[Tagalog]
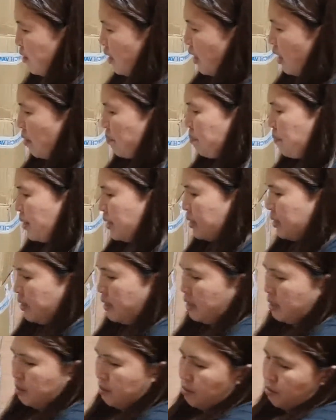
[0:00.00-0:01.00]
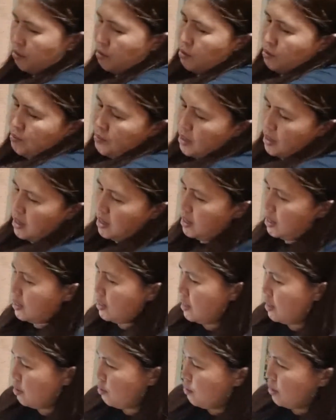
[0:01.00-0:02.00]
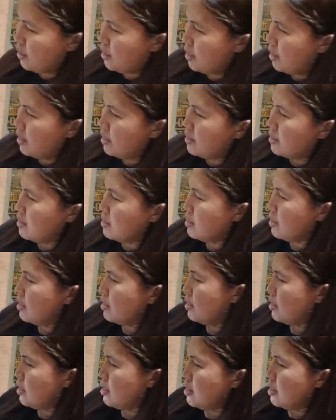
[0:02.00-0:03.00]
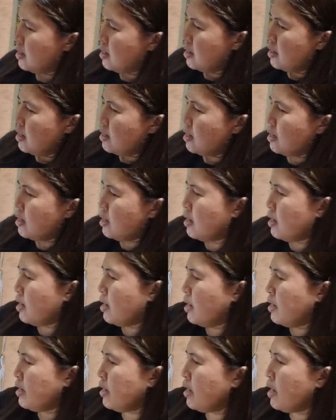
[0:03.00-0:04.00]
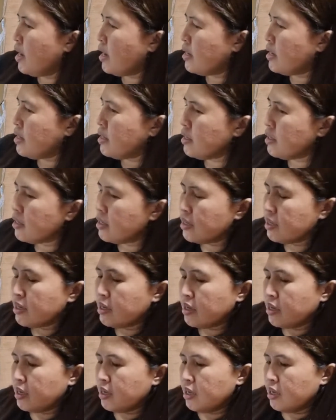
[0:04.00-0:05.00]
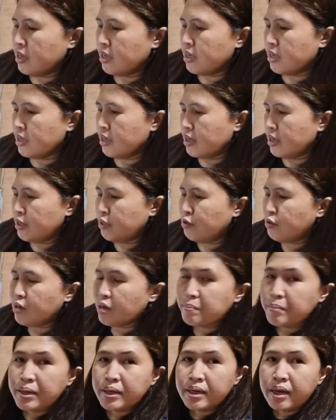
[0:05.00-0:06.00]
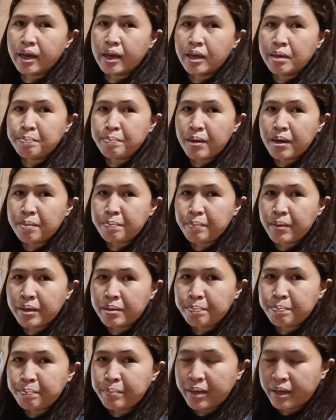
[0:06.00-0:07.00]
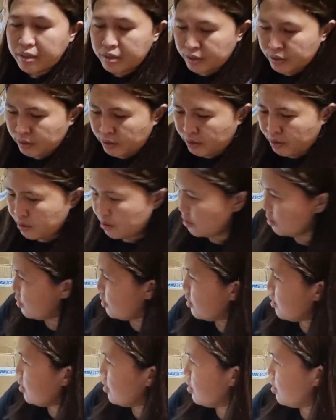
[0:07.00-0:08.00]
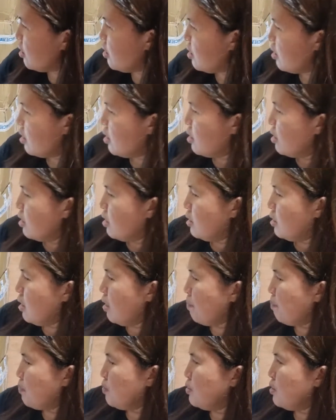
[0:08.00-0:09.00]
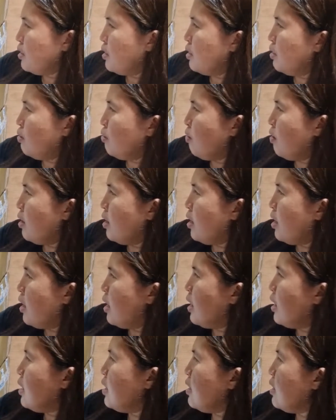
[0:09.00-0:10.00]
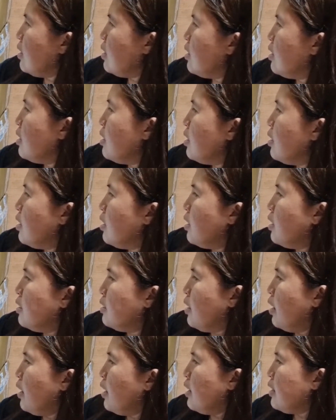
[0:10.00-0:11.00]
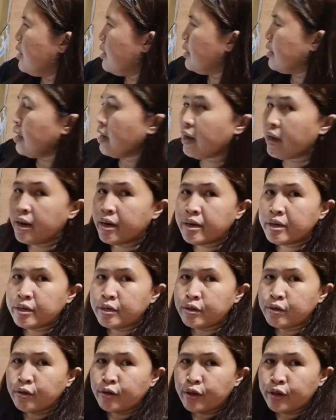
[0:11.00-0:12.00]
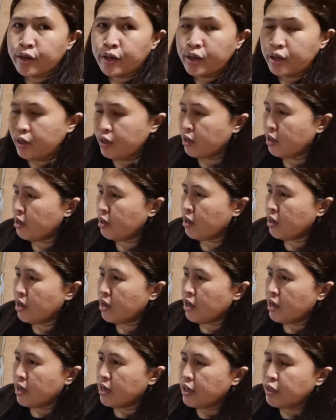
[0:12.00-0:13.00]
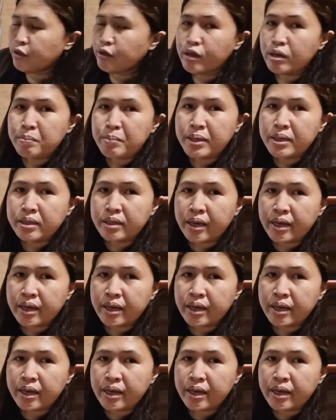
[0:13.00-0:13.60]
nakapad dito mga laruan. Uh, ayan, ito naman ay pang 5 pesos. Tapos ito ay the entire toy. Ito naman